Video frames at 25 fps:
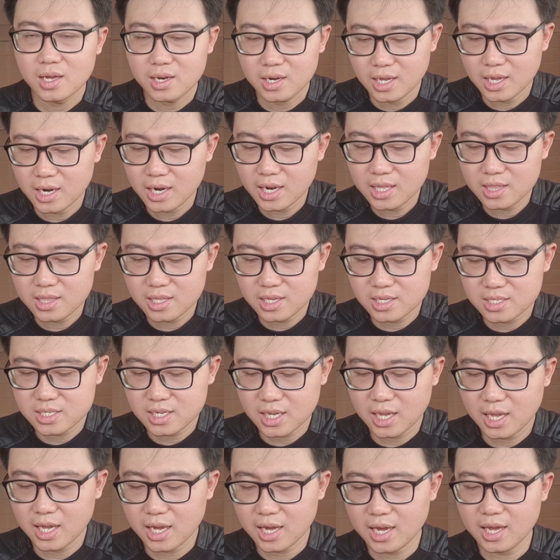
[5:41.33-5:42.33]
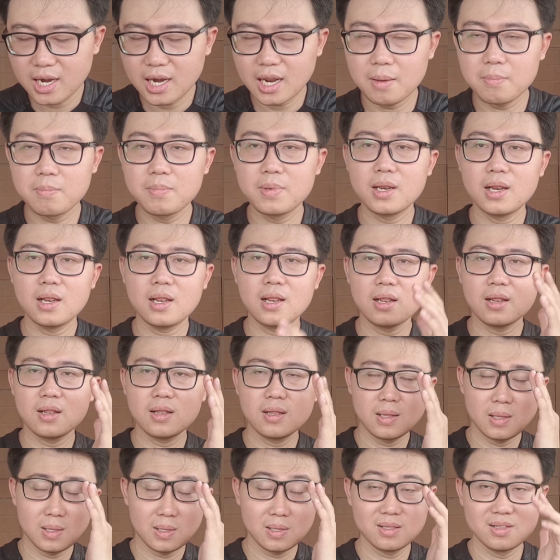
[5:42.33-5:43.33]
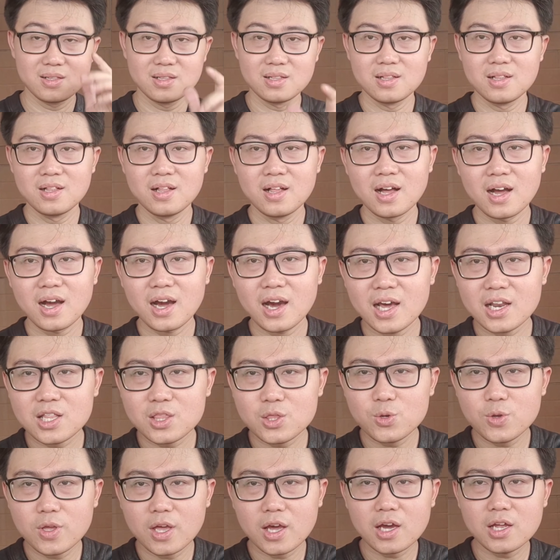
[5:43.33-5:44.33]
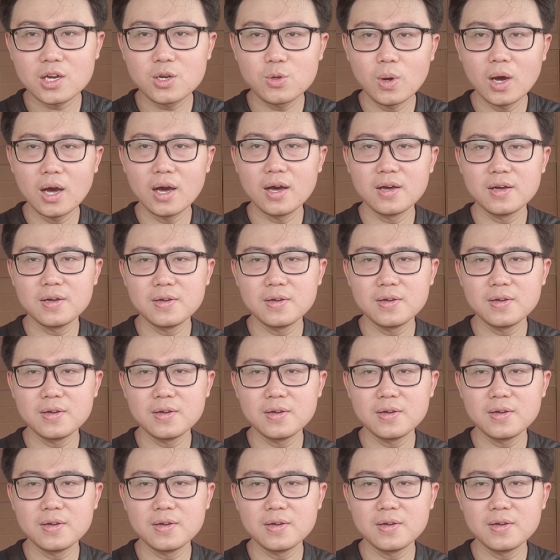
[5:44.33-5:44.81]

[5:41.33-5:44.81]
dan nanti saya akan ambil kartu yang kedua